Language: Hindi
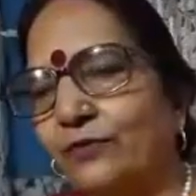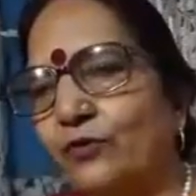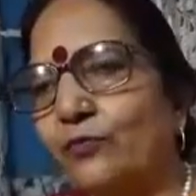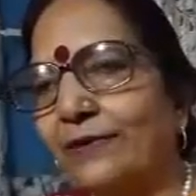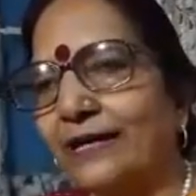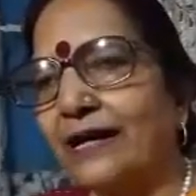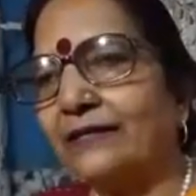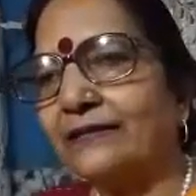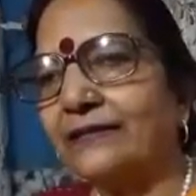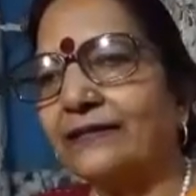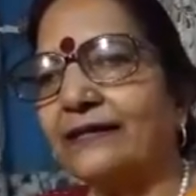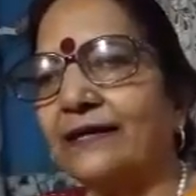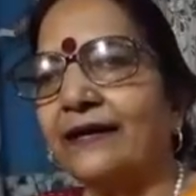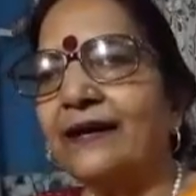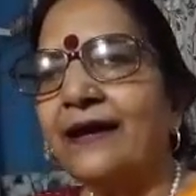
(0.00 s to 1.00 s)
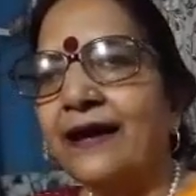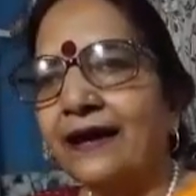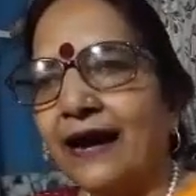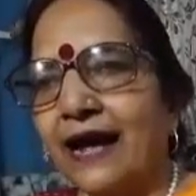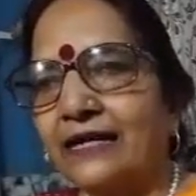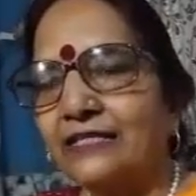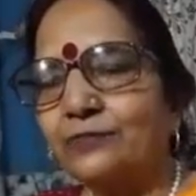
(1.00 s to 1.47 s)
हम लोग मनाते हैं
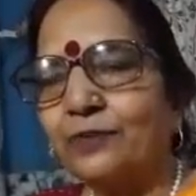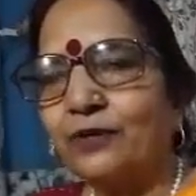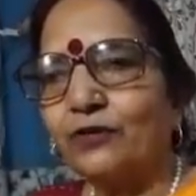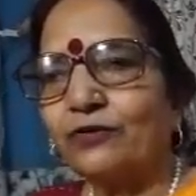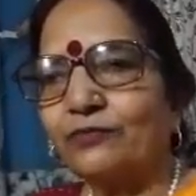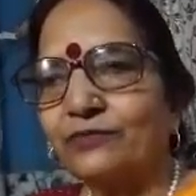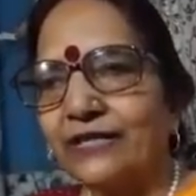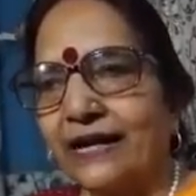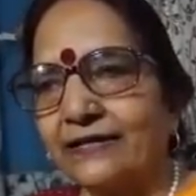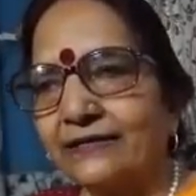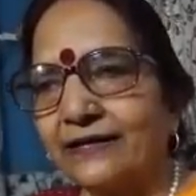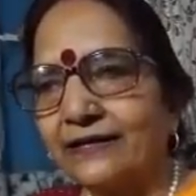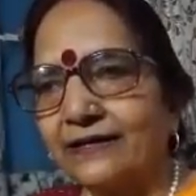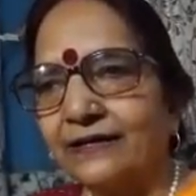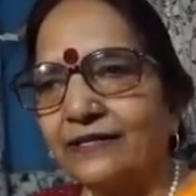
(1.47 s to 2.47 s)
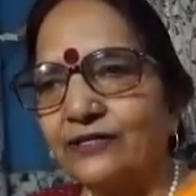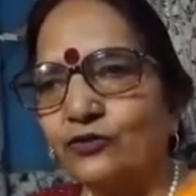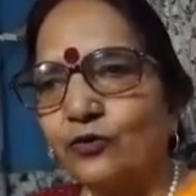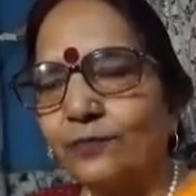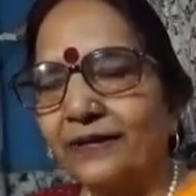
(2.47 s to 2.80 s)
खास पर्व जान करके इसको